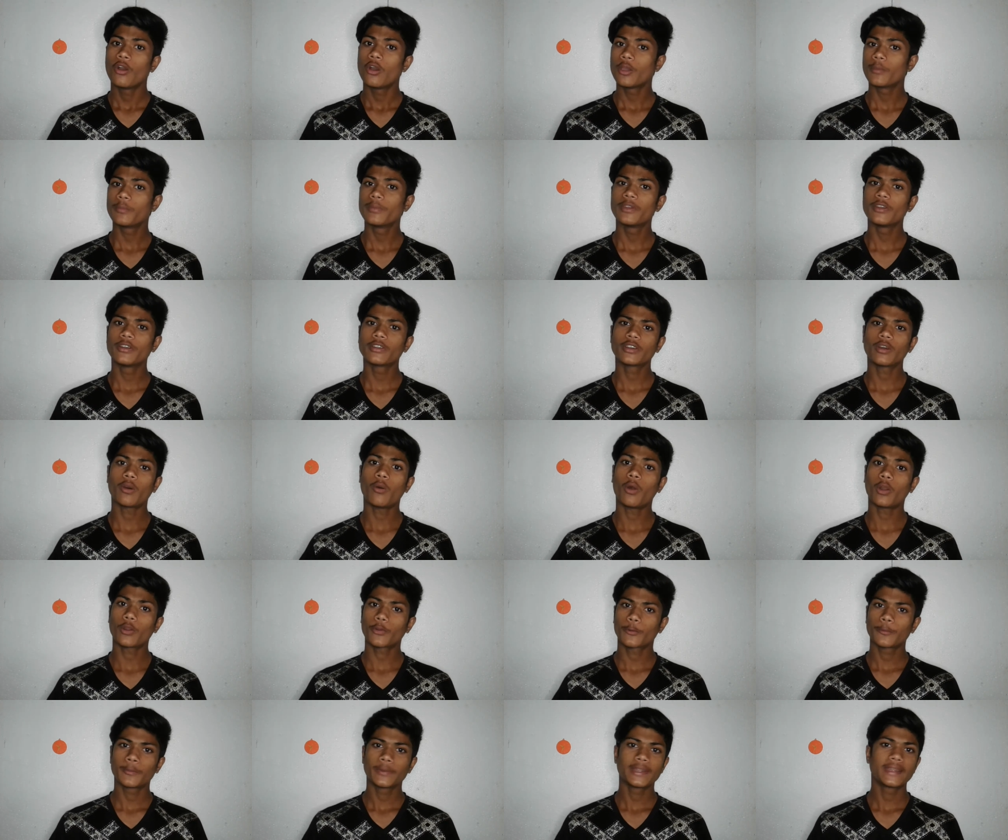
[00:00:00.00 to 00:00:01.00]
ওই ভিডিওটা
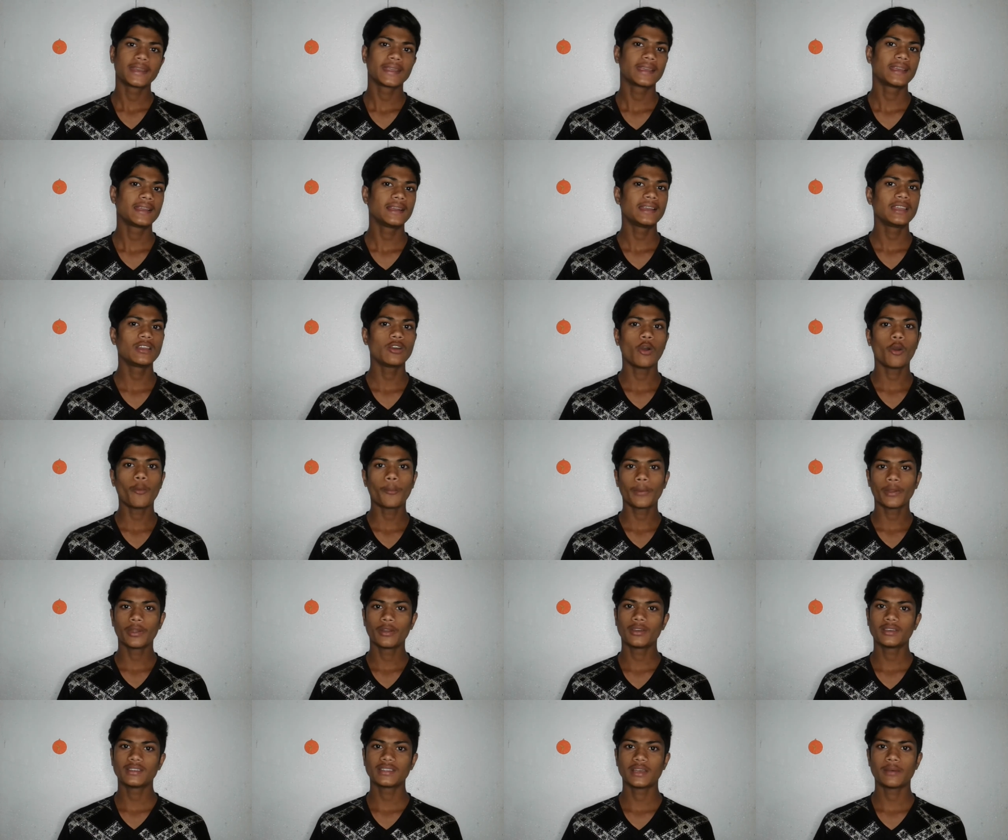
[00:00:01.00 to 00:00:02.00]
অটোমেটিক্যালি
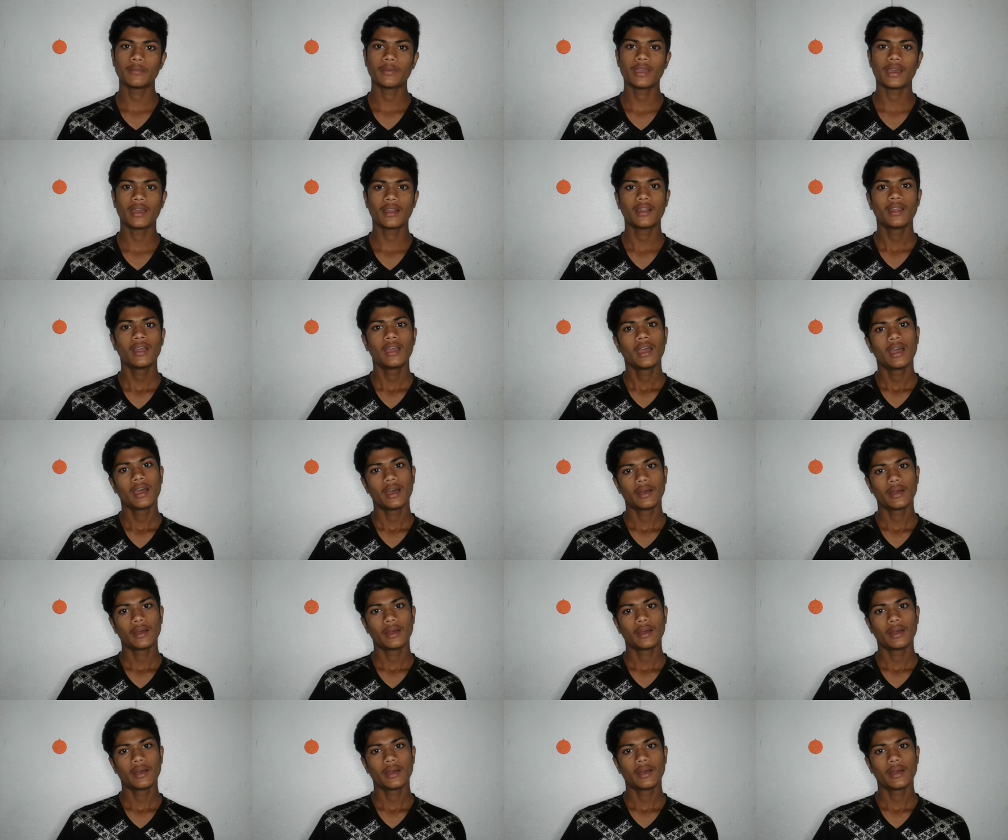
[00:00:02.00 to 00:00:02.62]
ওপেন হয়ে যাবে আর